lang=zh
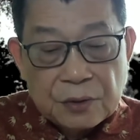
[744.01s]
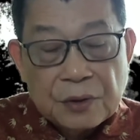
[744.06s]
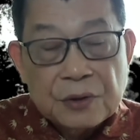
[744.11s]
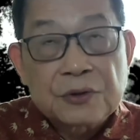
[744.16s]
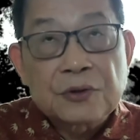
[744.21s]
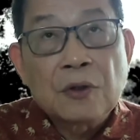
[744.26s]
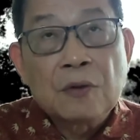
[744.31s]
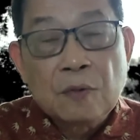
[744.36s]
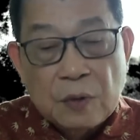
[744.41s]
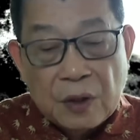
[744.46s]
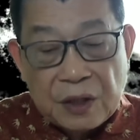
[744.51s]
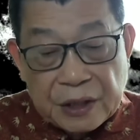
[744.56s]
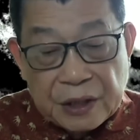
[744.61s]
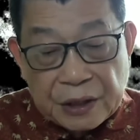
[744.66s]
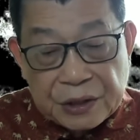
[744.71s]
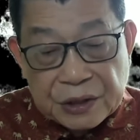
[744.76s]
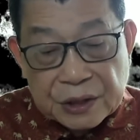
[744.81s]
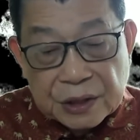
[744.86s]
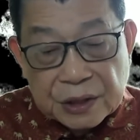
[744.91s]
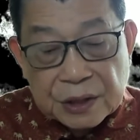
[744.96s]
对中国
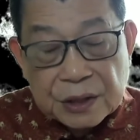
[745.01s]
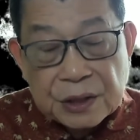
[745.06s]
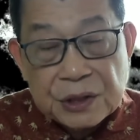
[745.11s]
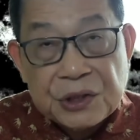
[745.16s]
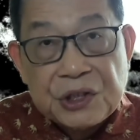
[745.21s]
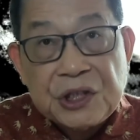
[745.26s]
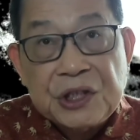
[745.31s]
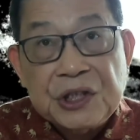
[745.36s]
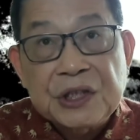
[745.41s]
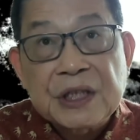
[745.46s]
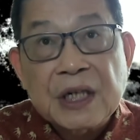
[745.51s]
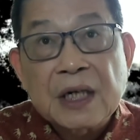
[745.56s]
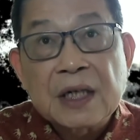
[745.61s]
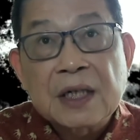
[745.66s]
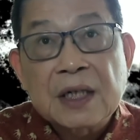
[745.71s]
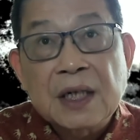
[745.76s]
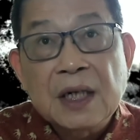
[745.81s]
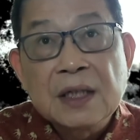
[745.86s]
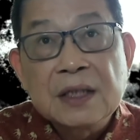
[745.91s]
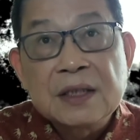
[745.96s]
言辞即将
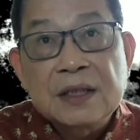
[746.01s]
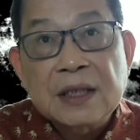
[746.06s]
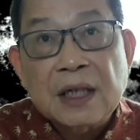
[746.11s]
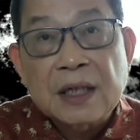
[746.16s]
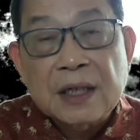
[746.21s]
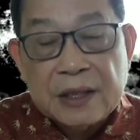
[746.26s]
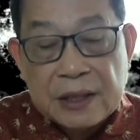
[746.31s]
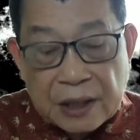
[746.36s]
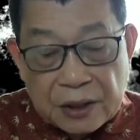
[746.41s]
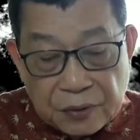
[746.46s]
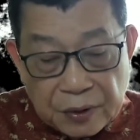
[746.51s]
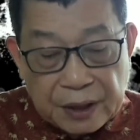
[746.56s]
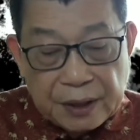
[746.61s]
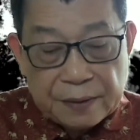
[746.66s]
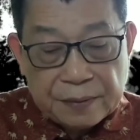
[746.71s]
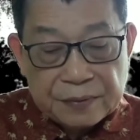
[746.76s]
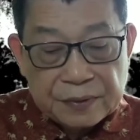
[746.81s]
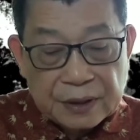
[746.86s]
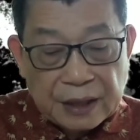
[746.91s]
更加的尖锐。